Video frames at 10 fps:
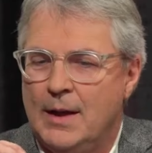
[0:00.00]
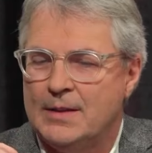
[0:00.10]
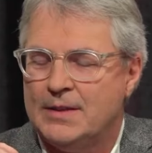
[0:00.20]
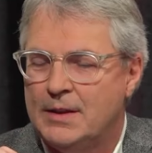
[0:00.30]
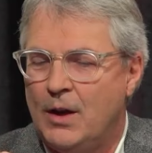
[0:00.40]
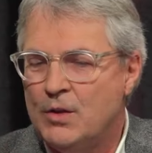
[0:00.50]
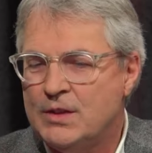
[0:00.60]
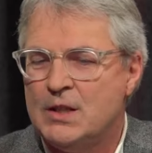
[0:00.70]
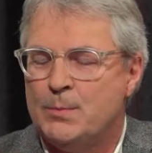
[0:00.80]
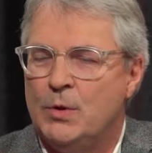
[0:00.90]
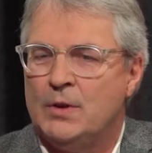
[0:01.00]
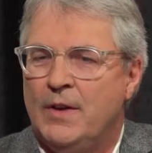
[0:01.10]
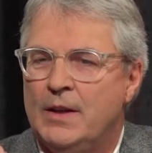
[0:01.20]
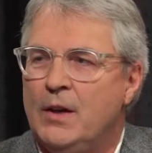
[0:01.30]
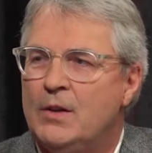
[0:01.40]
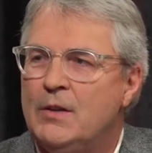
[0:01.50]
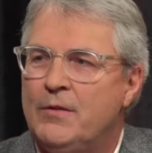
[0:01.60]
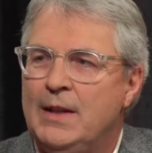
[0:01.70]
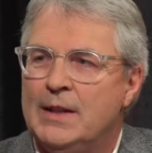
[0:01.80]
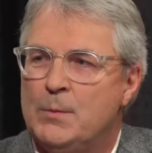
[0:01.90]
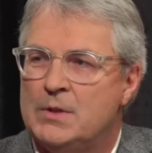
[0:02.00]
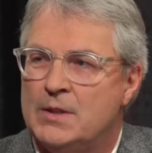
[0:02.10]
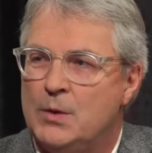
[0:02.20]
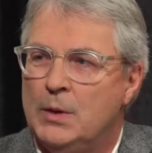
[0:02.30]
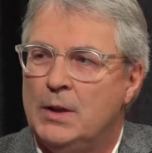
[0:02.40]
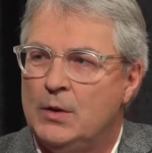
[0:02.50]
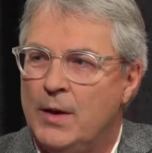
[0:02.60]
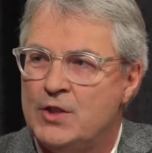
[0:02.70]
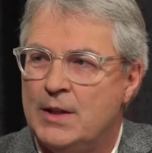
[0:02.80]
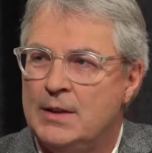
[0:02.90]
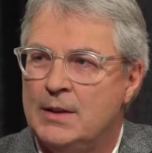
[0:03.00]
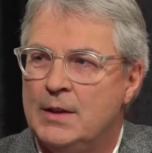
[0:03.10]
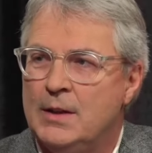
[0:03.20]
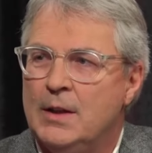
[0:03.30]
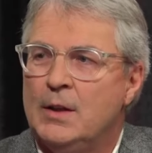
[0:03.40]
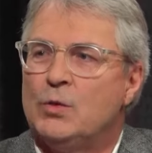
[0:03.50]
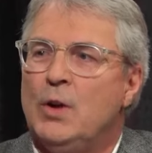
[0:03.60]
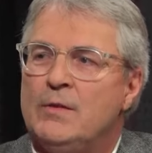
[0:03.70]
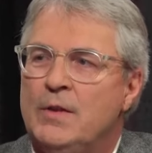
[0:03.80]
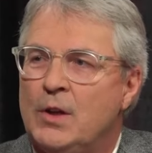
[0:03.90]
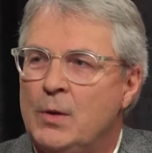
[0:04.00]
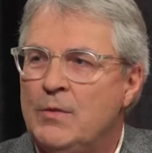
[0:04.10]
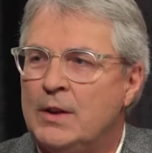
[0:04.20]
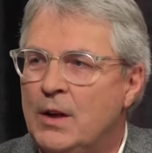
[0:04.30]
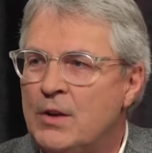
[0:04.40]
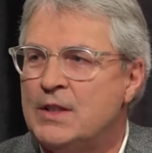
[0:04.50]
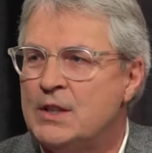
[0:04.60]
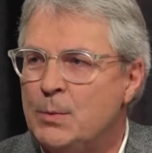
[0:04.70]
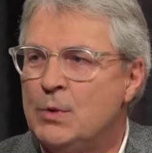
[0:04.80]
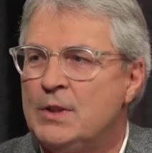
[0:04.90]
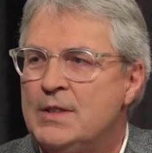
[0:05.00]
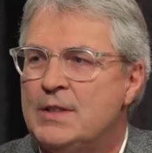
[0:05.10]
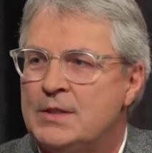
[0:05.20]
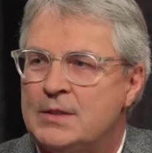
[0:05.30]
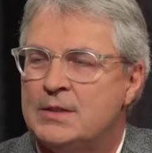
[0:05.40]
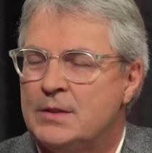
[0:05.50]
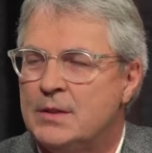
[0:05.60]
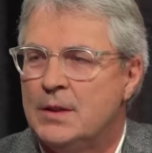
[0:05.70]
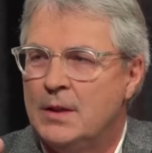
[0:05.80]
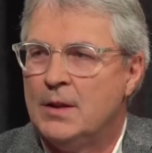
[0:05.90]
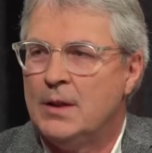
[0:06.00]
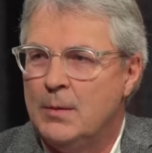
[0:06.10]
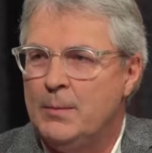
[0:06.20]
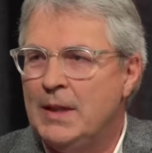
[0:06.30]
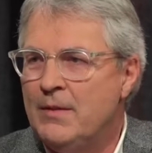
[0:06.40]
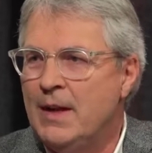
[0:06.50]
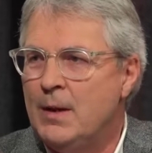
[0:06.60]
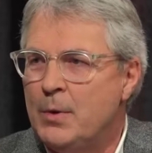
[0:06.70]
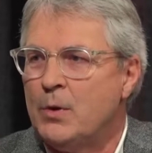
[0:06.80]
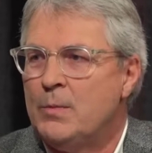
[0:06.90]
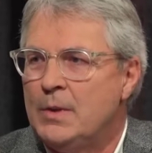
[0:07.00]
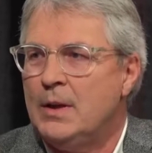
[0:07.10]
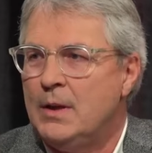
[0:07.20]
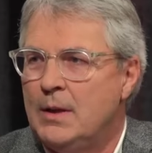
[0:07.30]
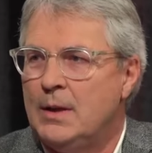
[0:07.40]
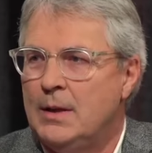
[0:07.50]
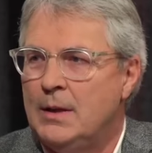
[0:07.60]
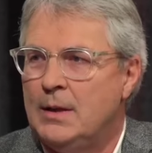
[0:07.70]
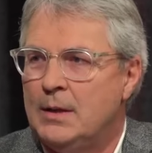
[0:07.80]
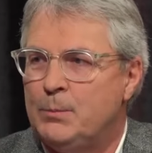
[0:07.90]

also der Ausgangspunkt waren ja auch die vielen Demonstrationen in Deutschland. Dort wiederum war der Ausgangspunkt dieses mittlerweile berühmte äh,